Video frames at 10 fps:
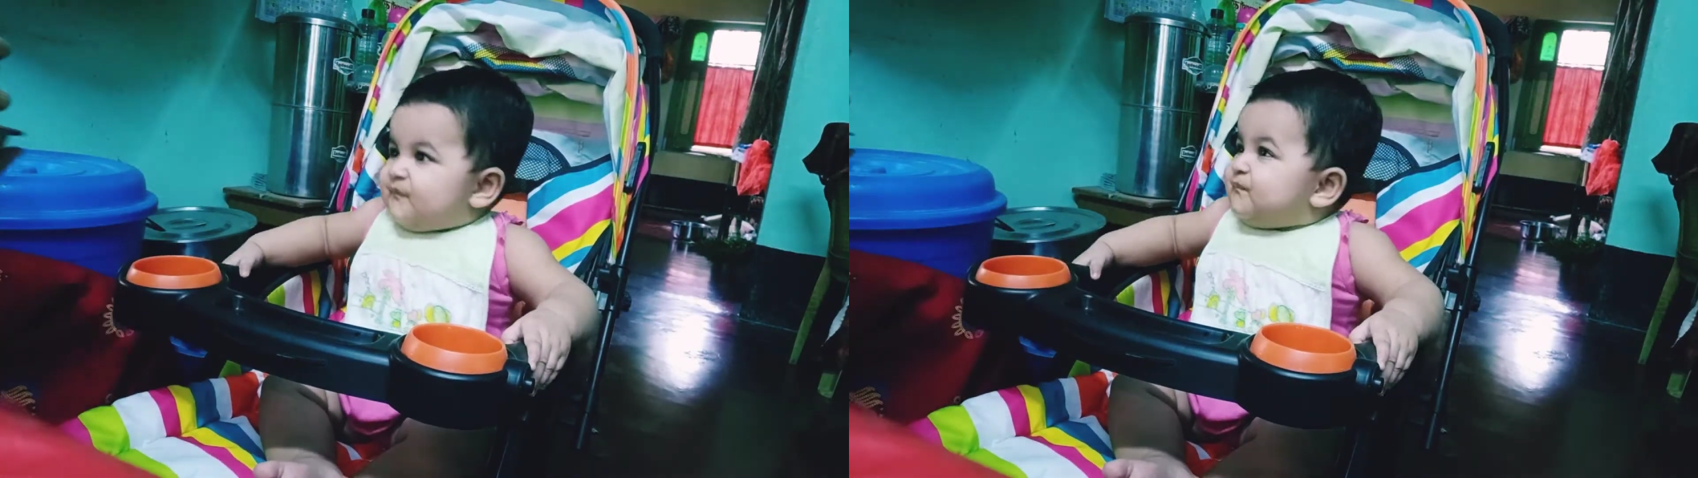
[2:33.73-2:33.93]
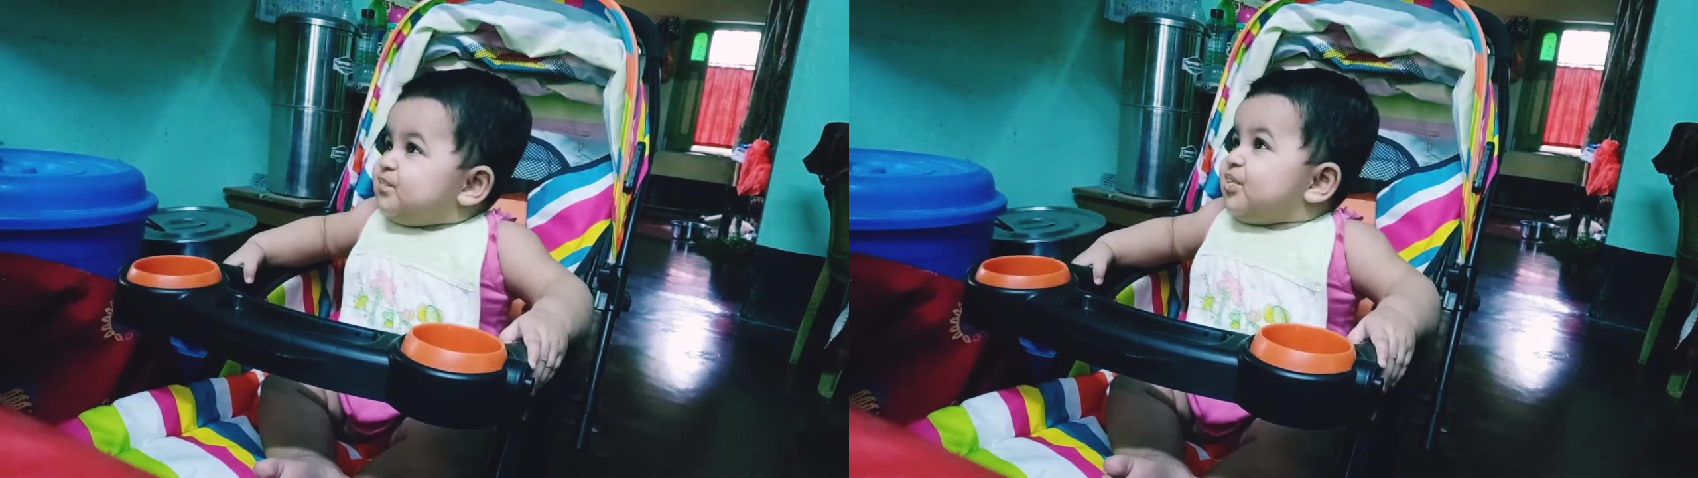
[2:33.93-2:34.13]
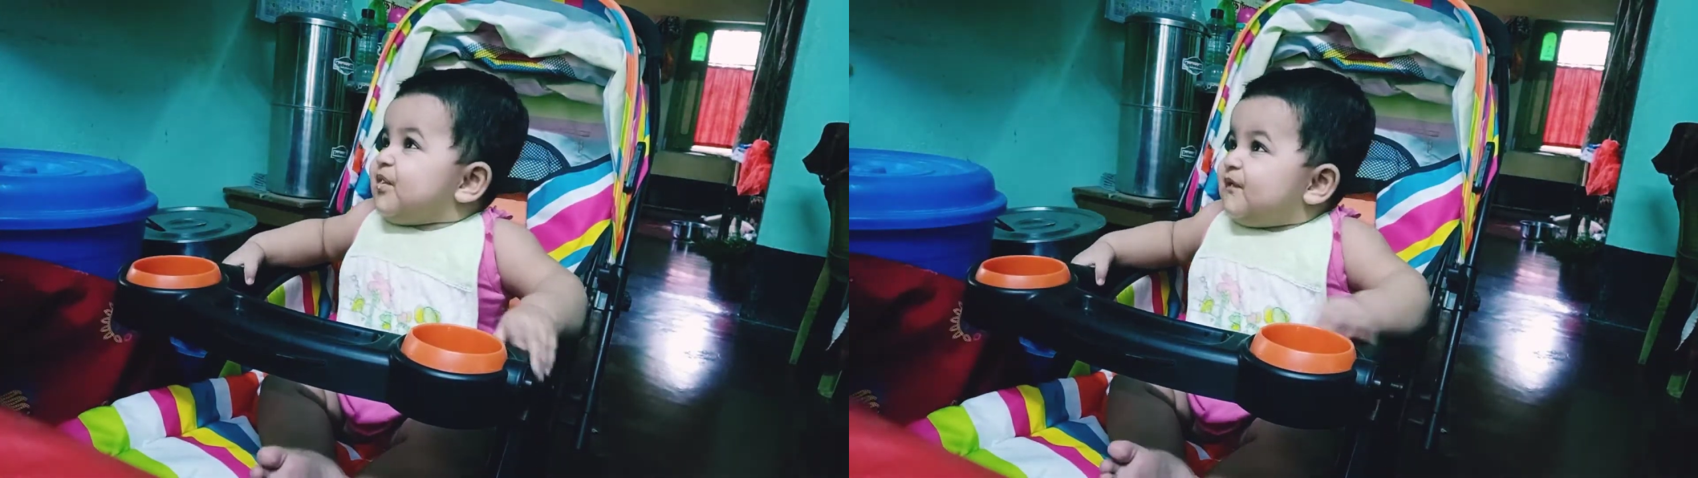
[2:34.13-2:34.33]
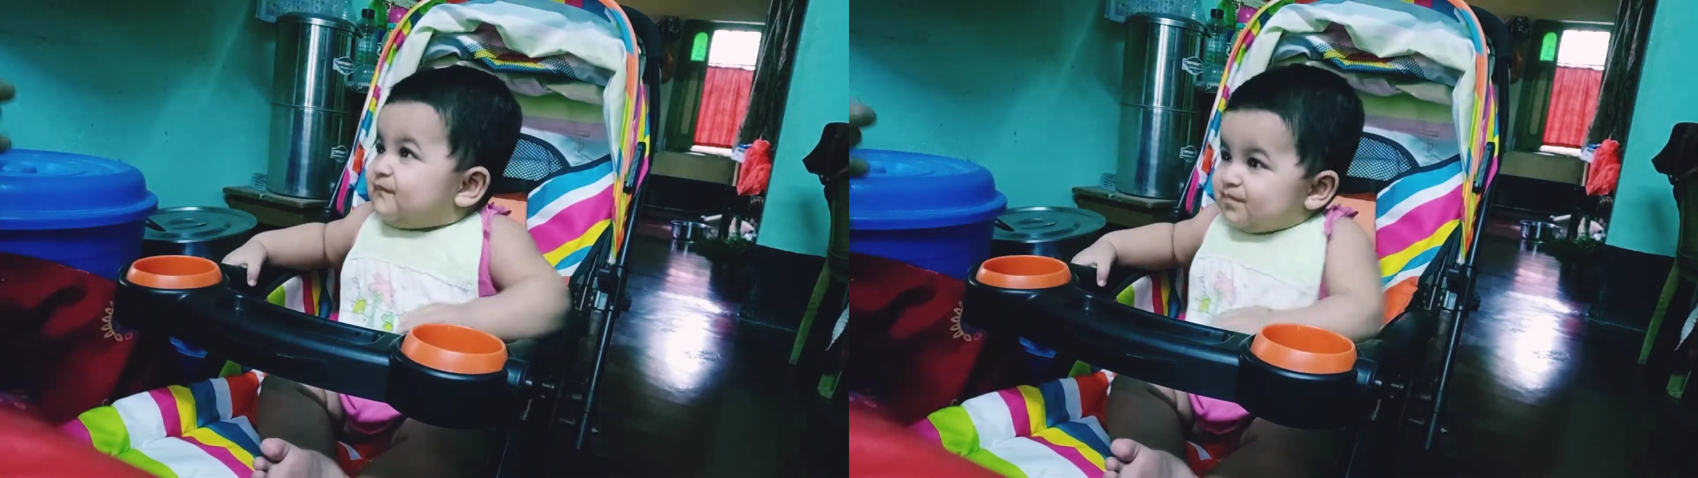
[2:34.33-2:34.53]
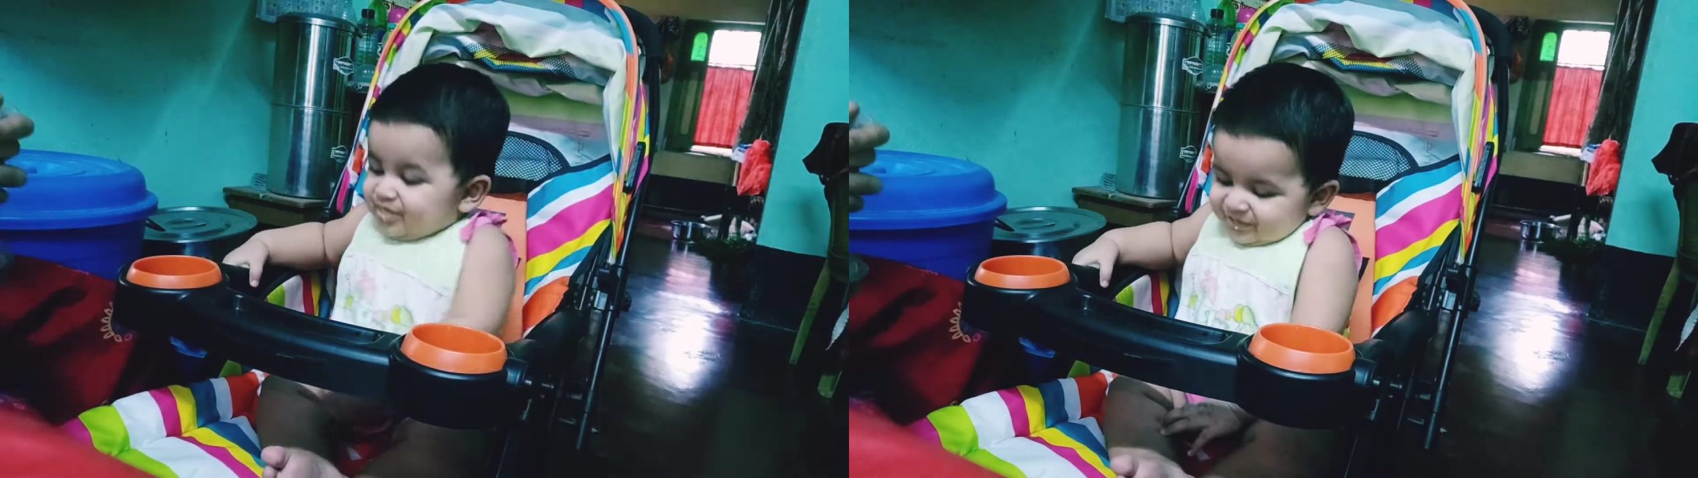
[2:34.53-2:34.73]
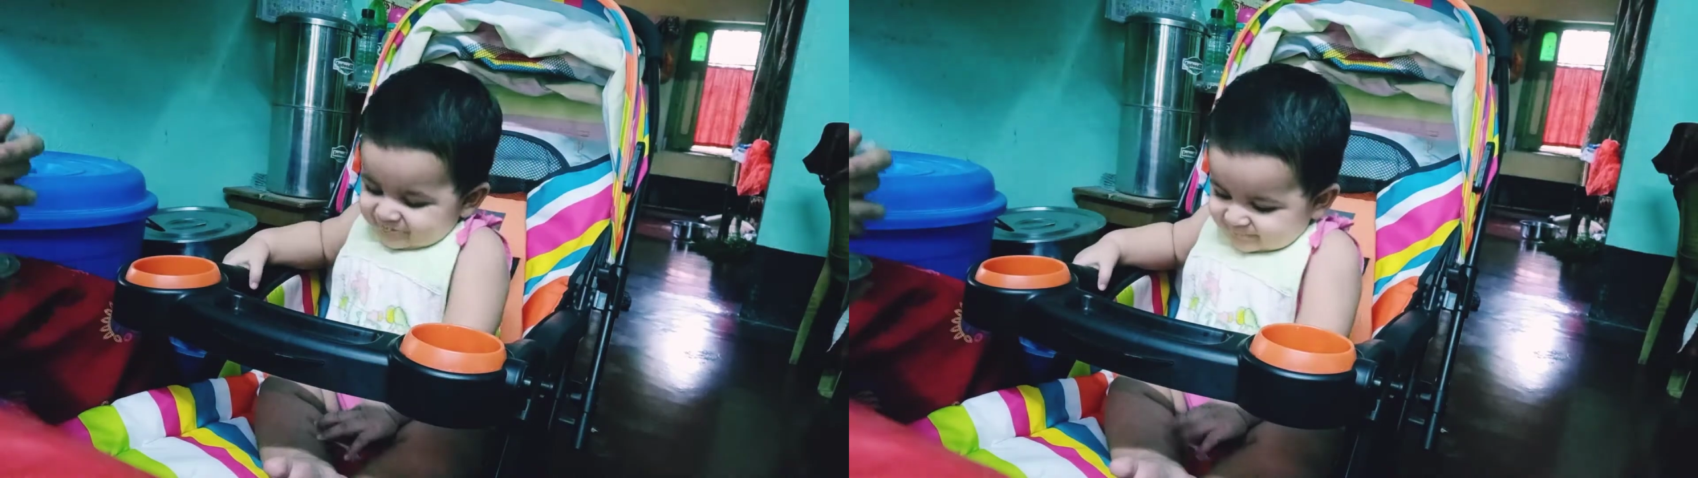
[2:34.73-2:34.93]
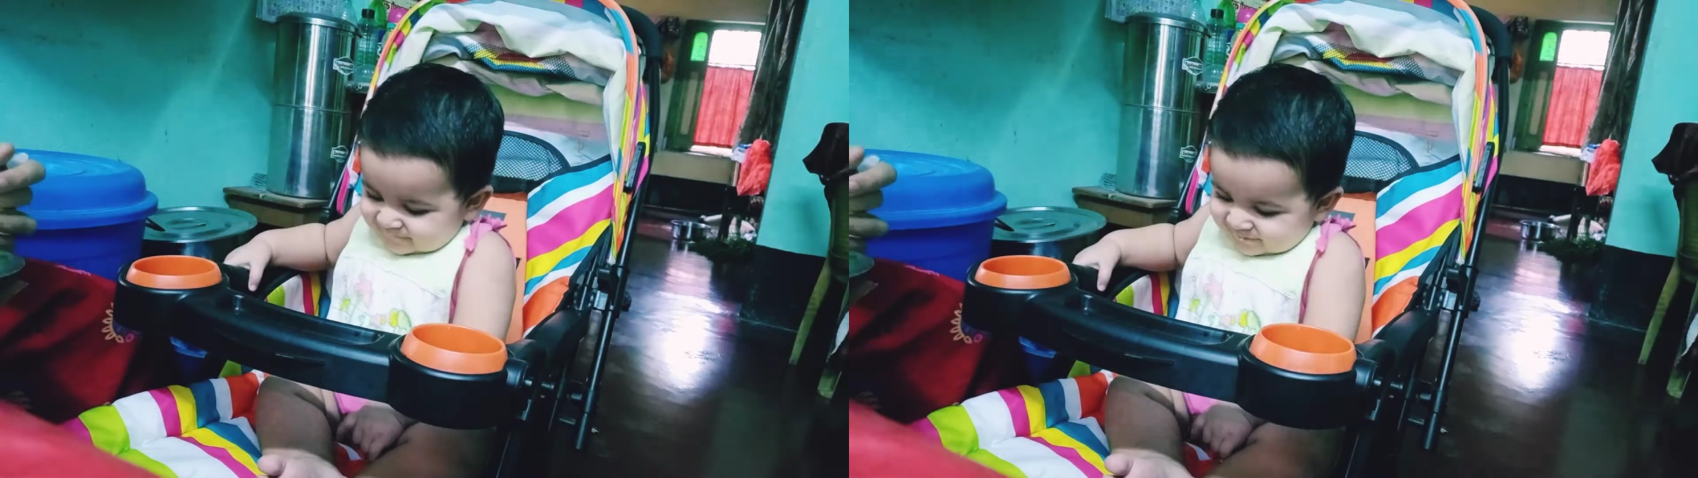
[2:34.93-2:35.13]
আসবে না তো